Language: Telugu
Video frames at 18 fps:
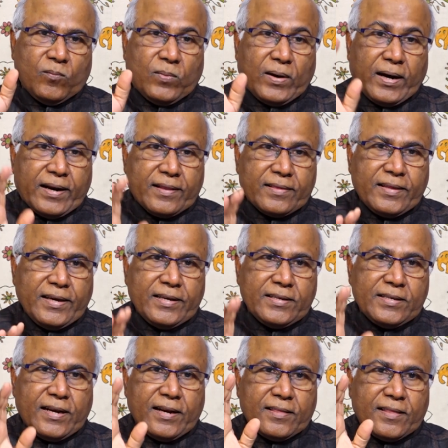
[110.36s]
భారతీయ
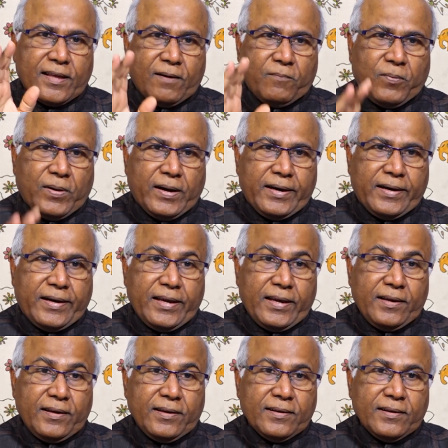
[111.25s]
జనతా
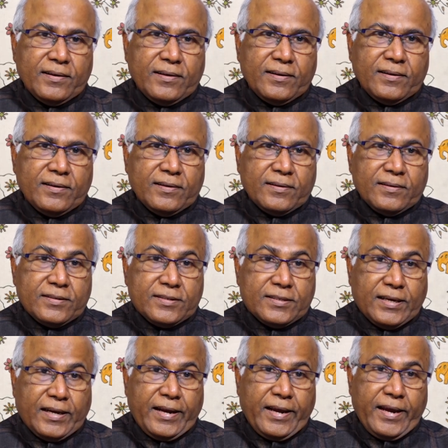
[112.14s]
పార్టీ
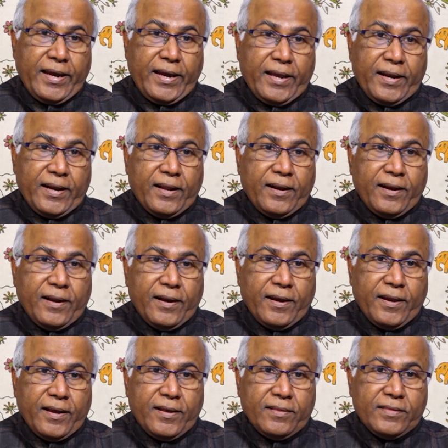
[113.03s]
సరైన
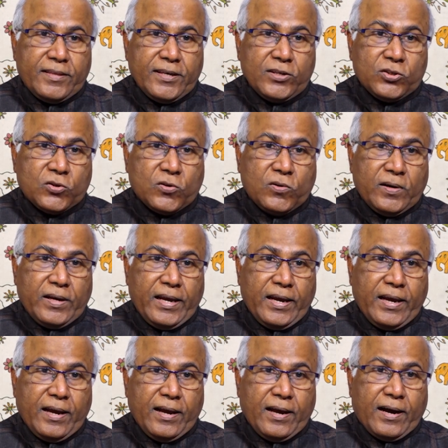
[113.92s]
నిర్ణయం
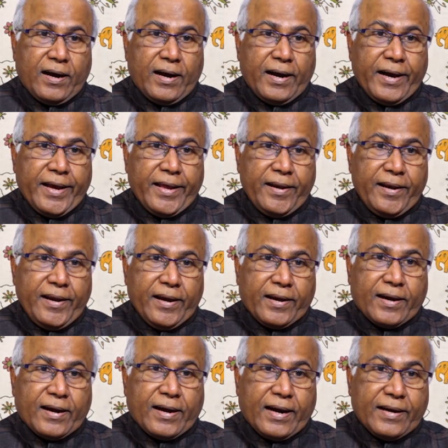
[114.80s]
తీసుకుని ఆయన్ని
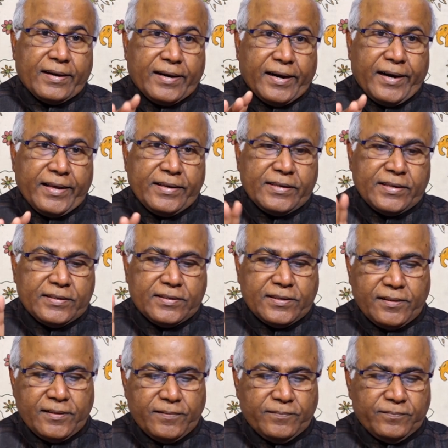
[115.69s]
కట్టడి
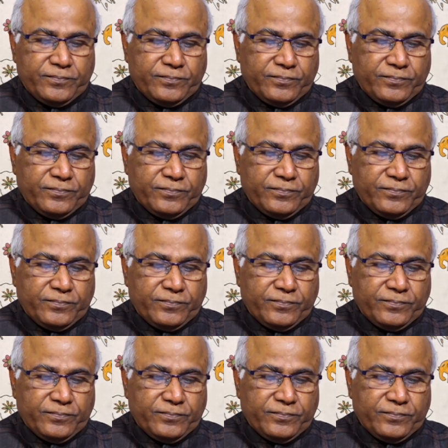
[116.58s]
చేసింది